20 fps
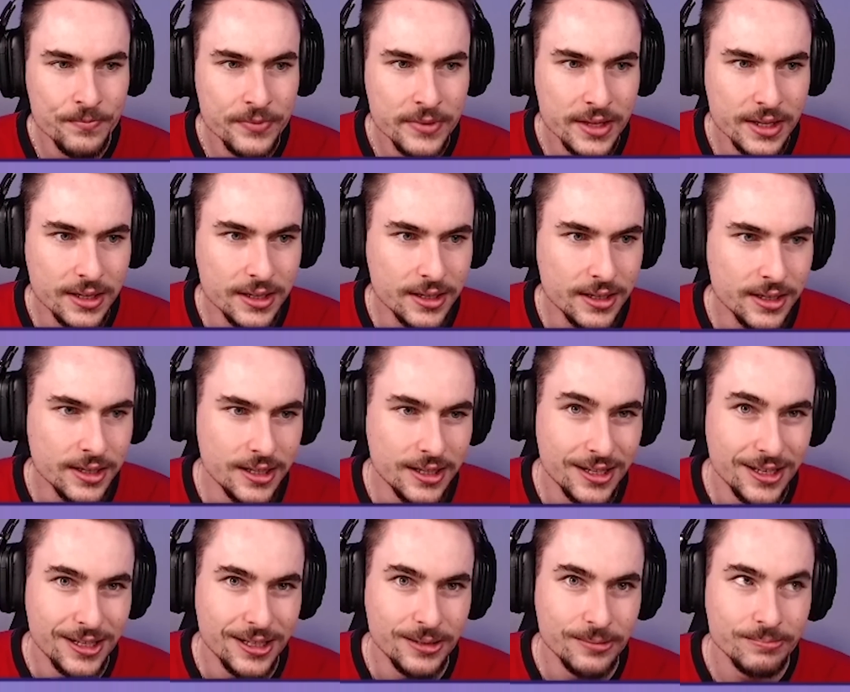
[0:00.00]

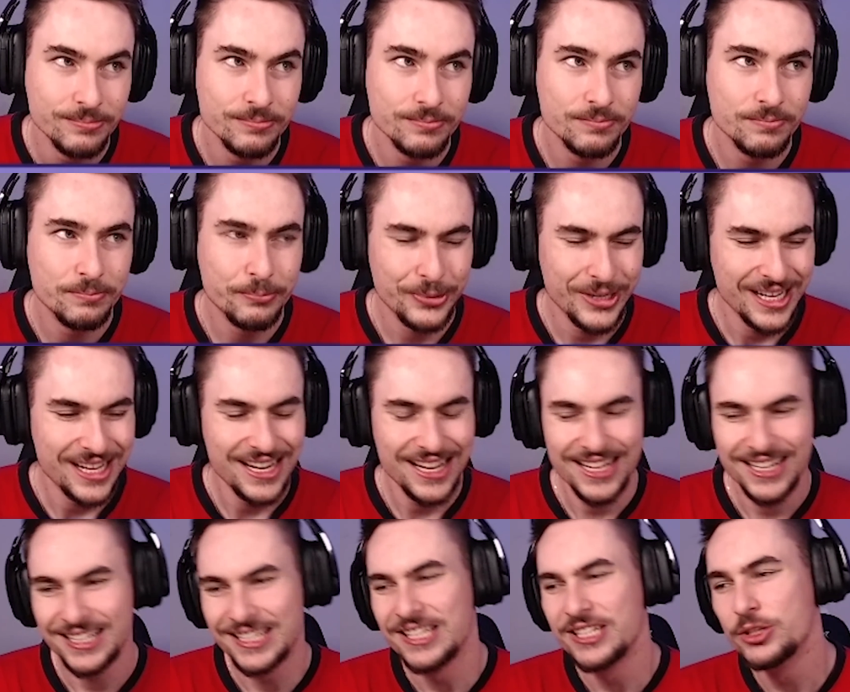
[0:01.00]
Uh, pra galera
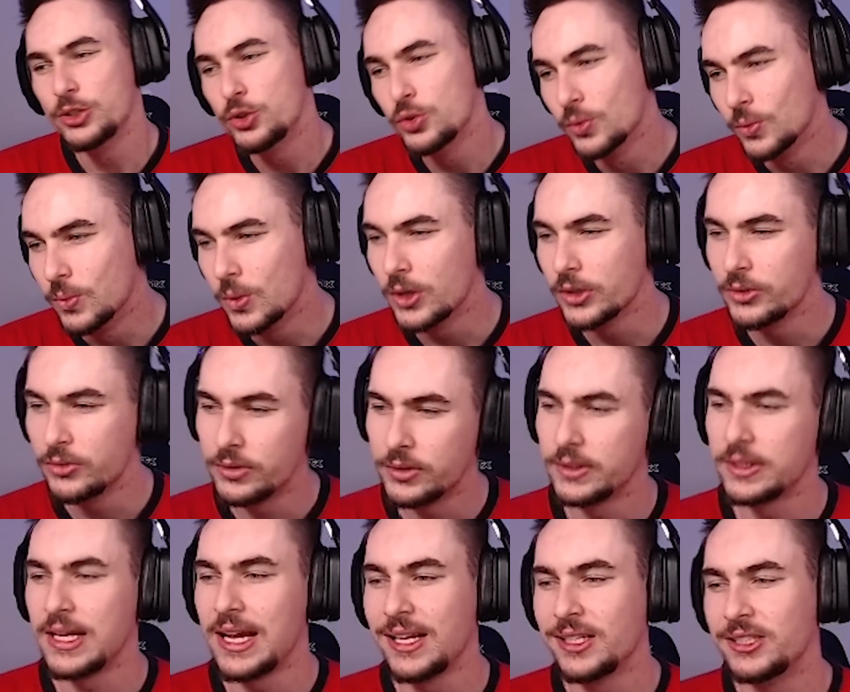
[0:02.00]
que enjoou do
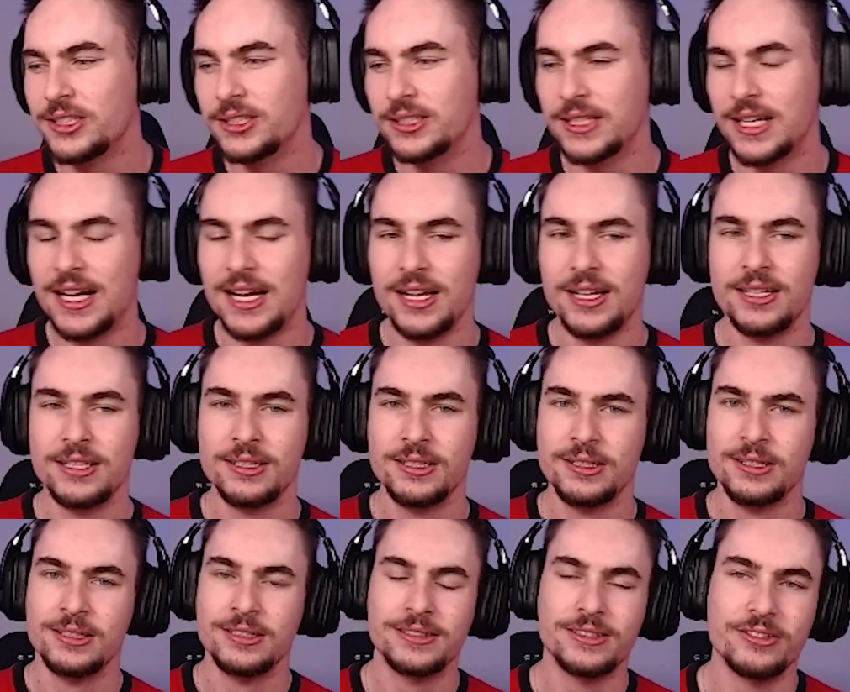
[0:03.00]
set já,
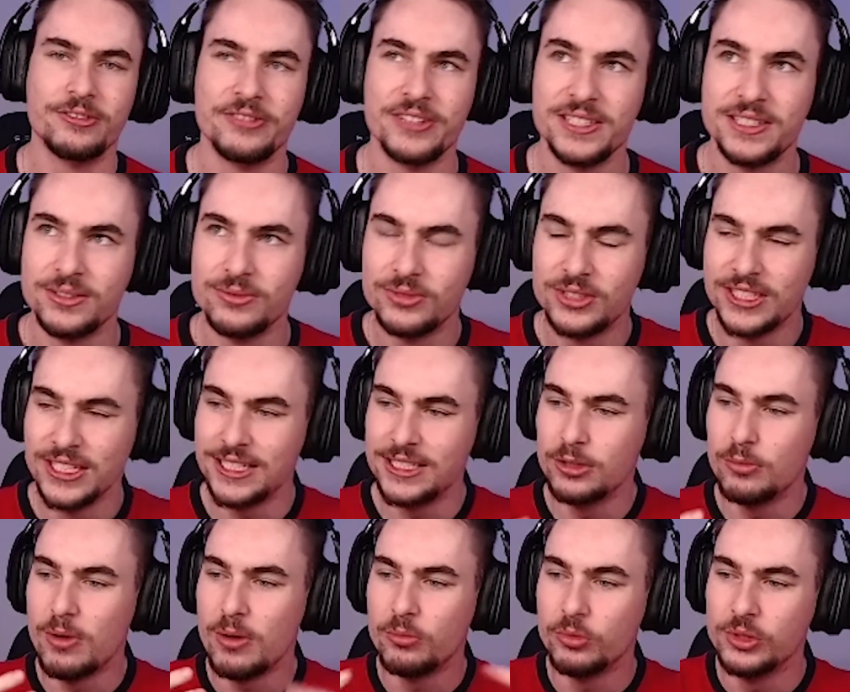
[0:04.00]
talvez não seja
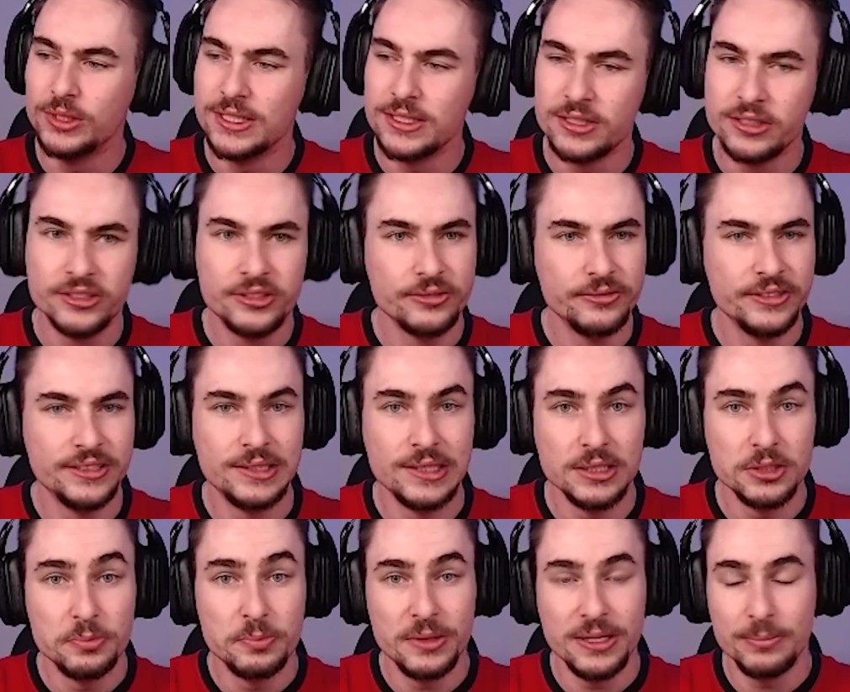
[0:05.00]
uma mudança suficiente
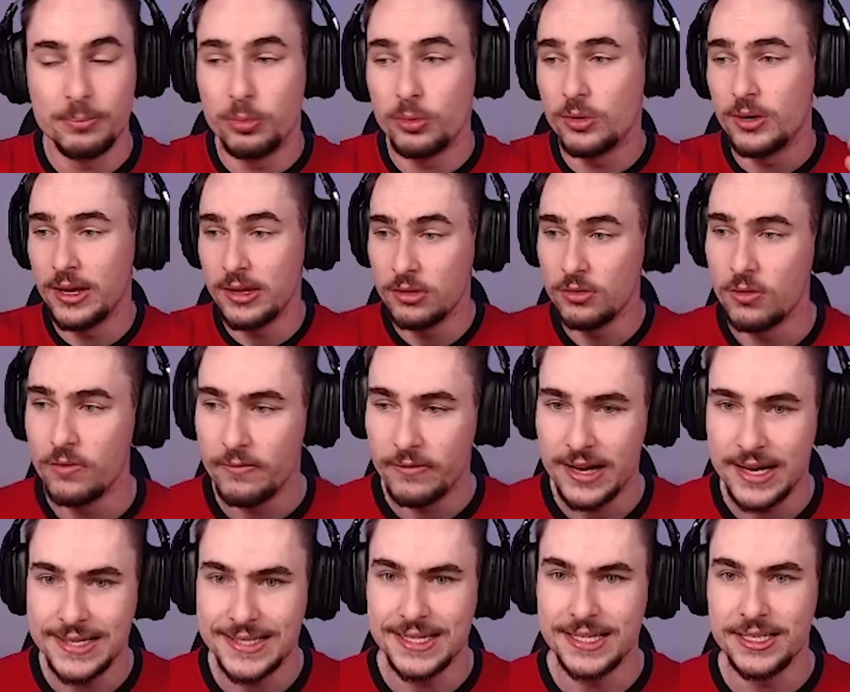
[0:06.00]
para renovar
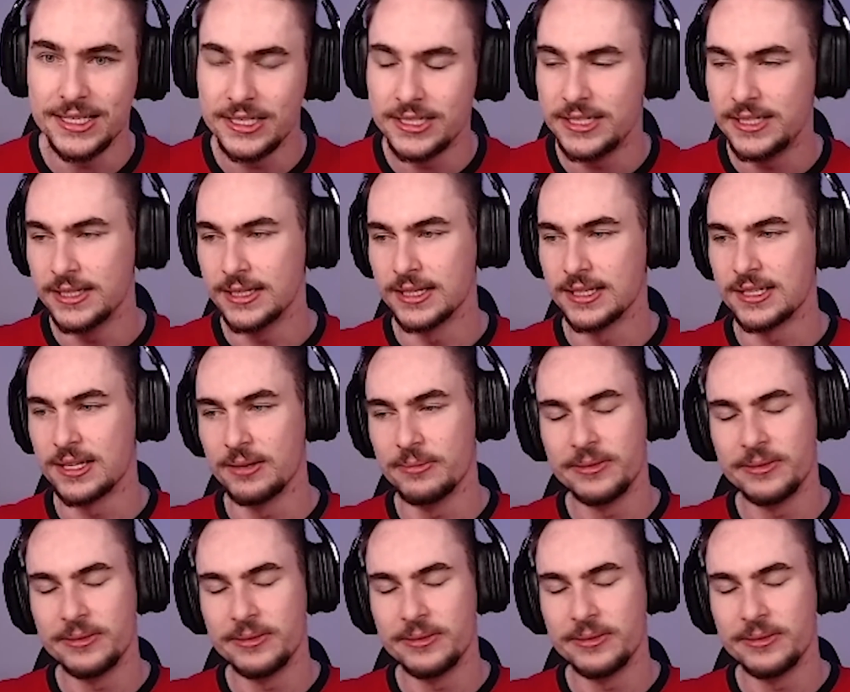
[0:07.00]
as energias, sabe?